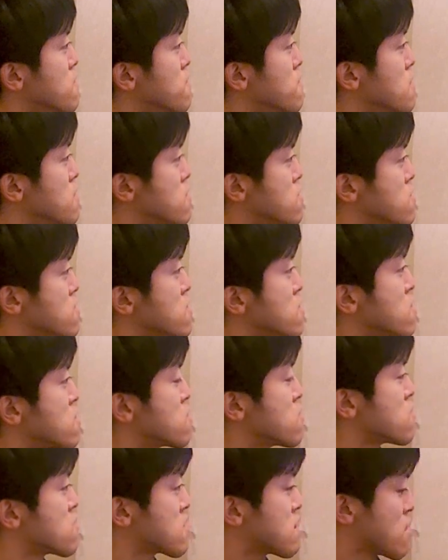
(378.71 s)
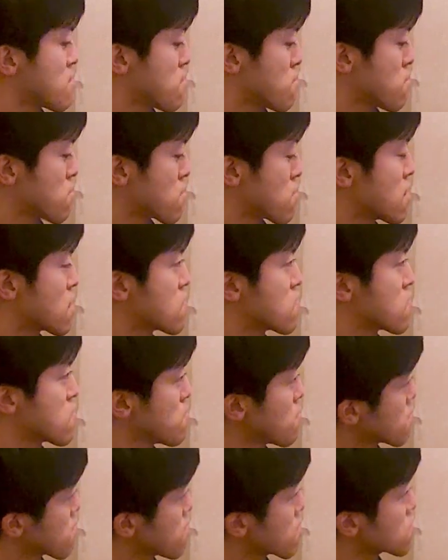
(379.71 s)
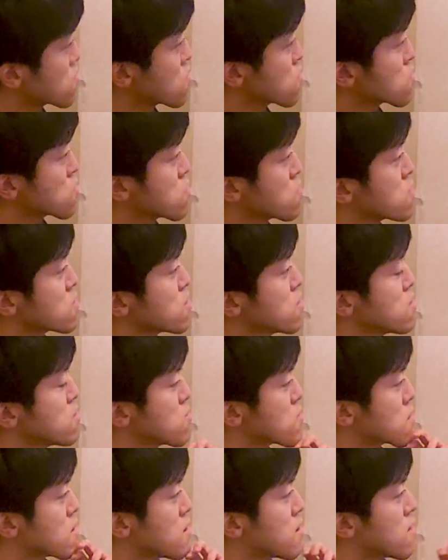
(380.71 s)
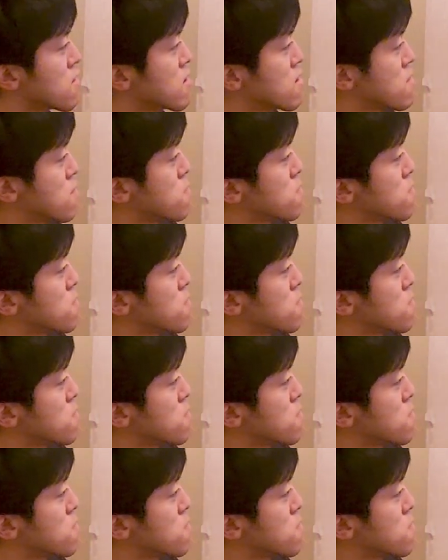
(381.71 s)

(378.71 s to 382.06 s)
まあ、生き生きとした学,、まあ、学章と言っていいのか、